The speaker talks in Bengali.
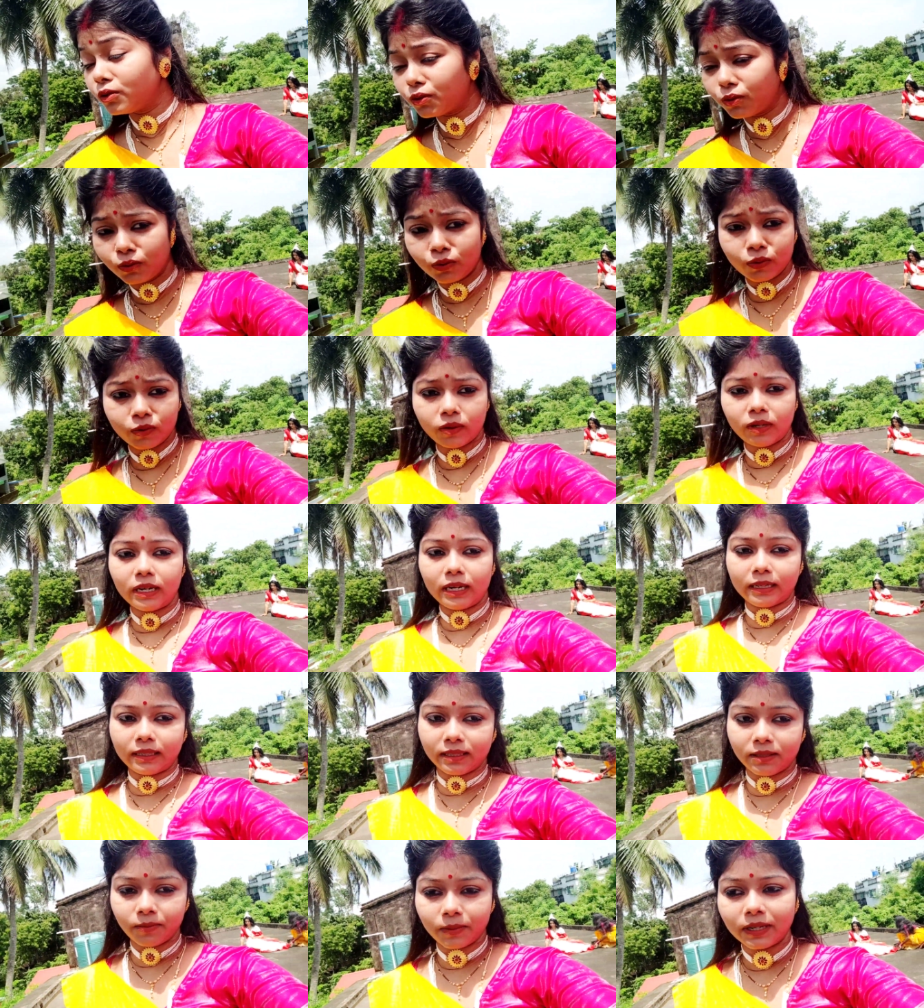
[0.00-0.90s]
সুন্দর
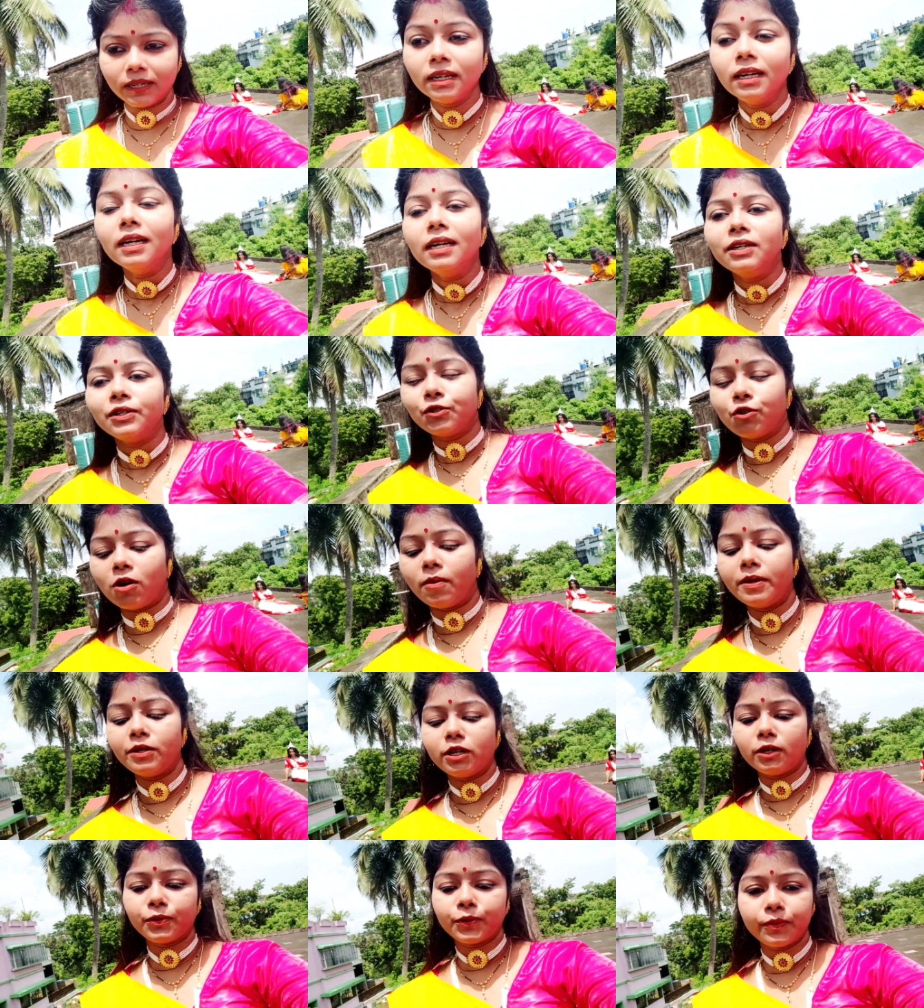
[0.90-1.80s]
লাগছে মানে সবাই
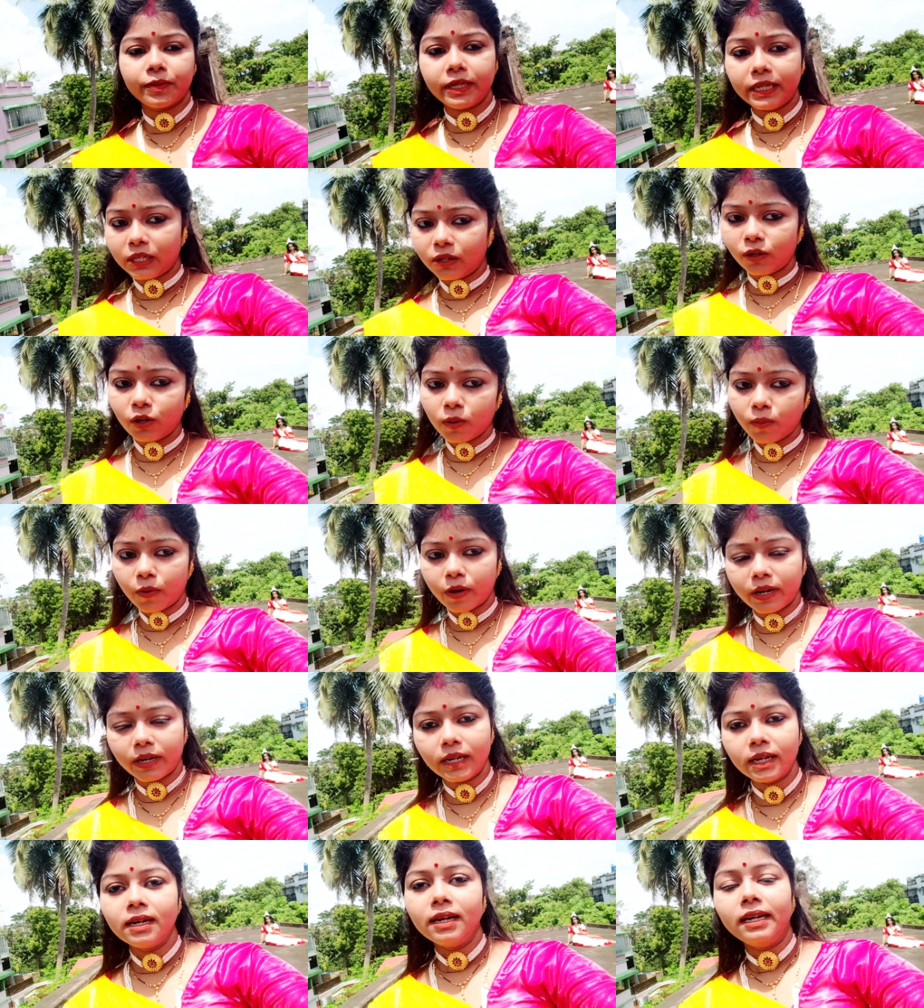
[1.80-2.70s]
সবসময় ইয়েলো পরে
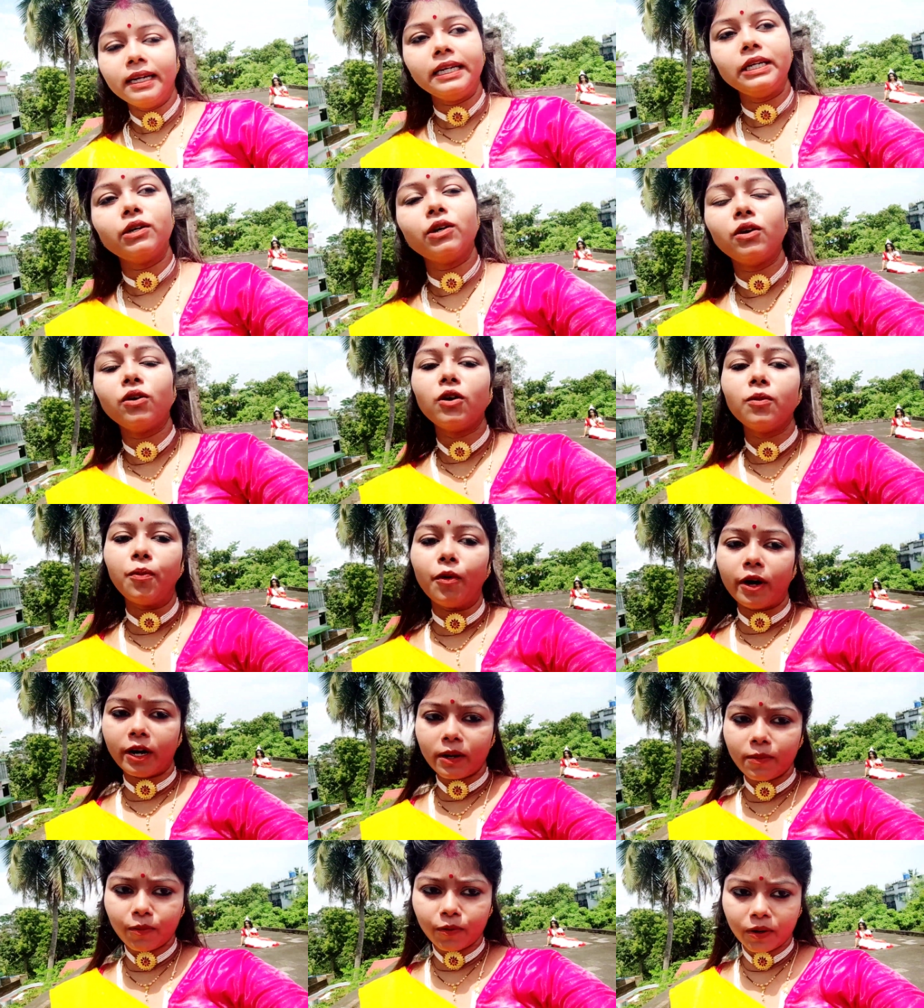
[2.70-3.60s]
ইয়েলো
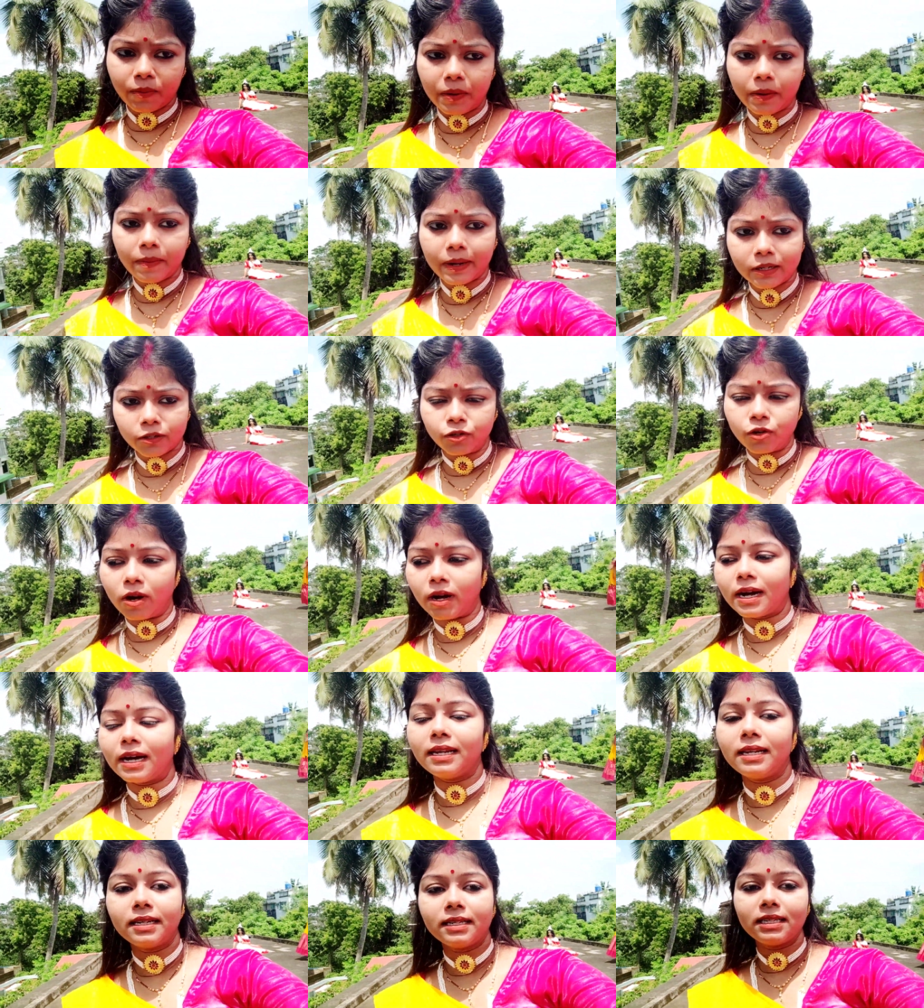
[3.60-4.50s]
পরে পরবে বাট
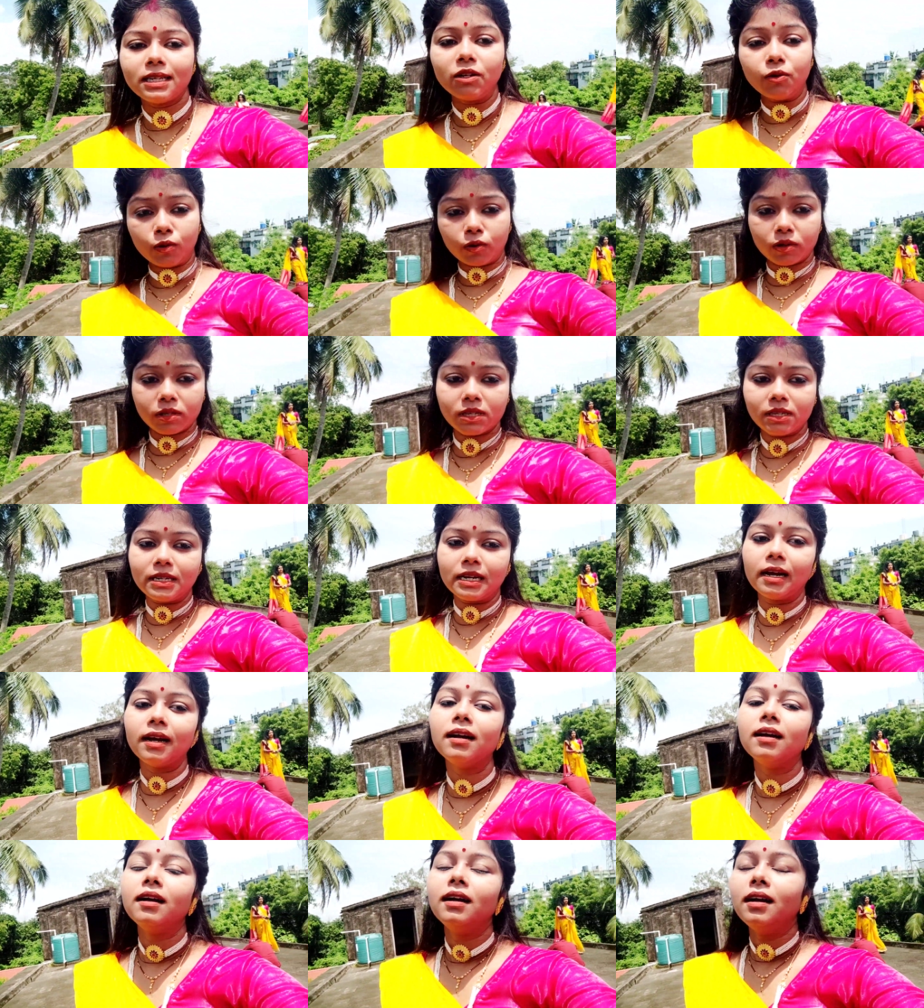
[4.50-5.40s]
সকালে যে লুকসটা
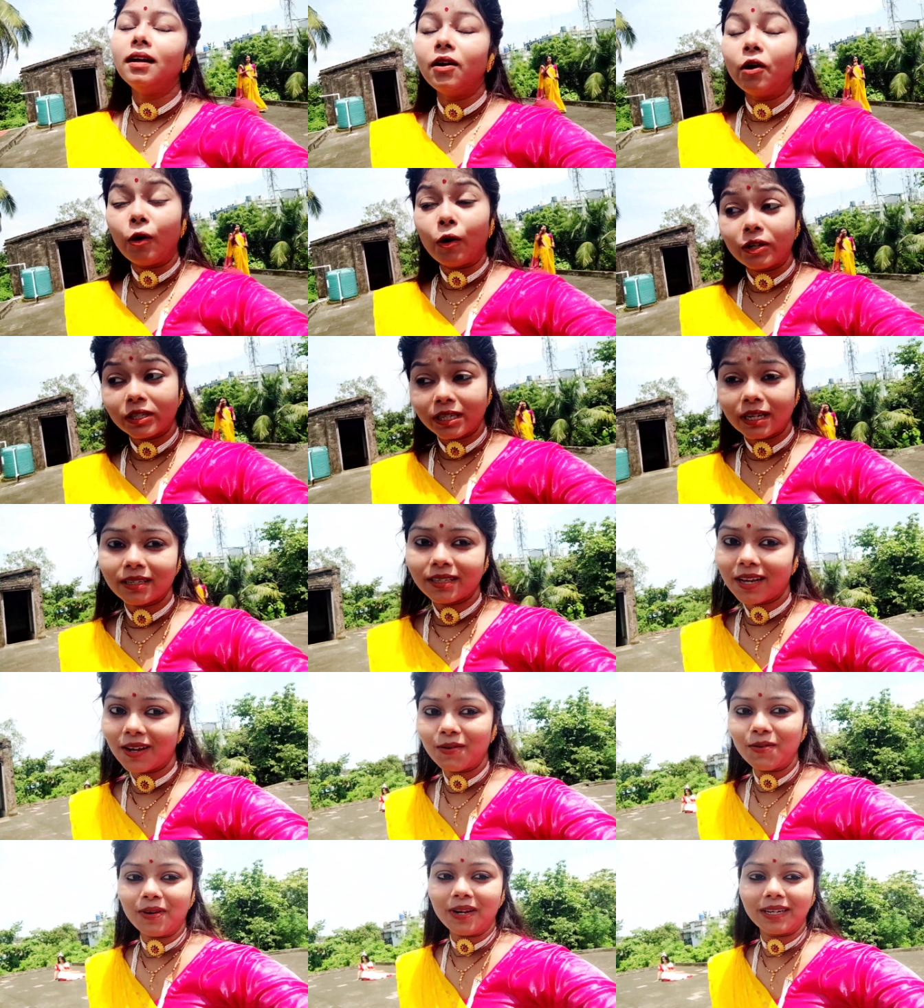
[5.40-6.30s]

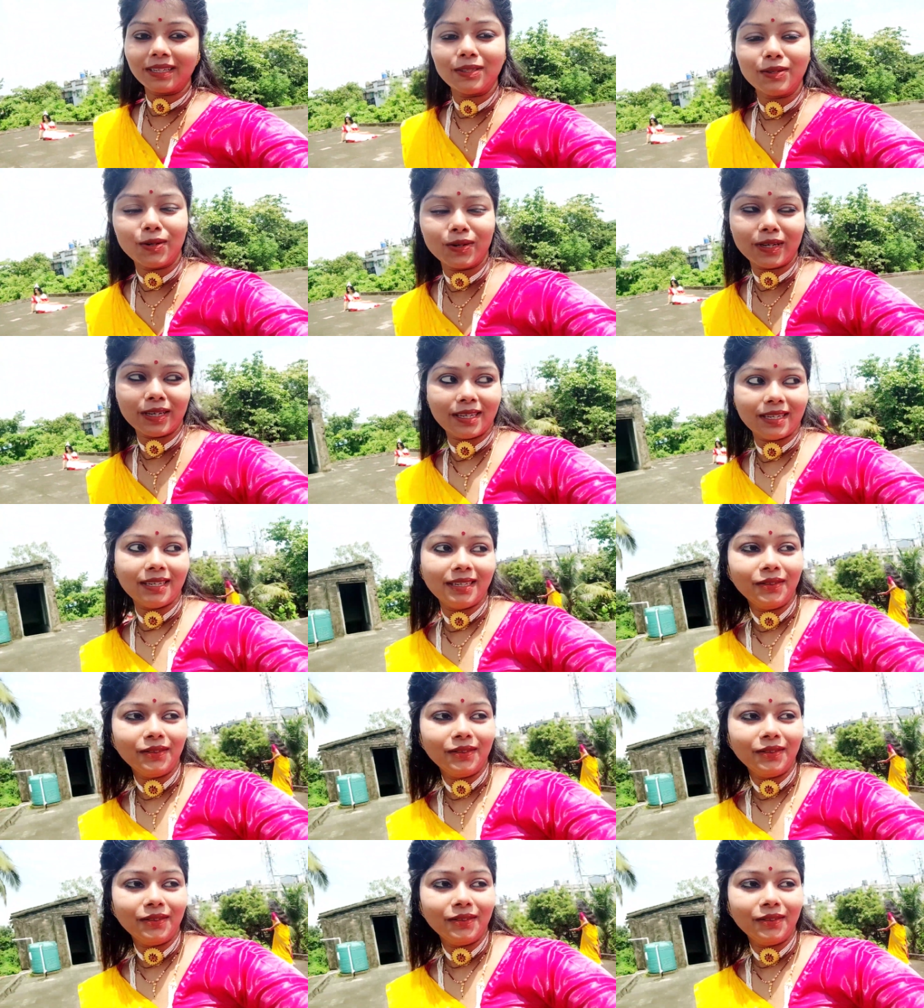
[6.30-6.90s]
অসাধারণ লাগছে ওকে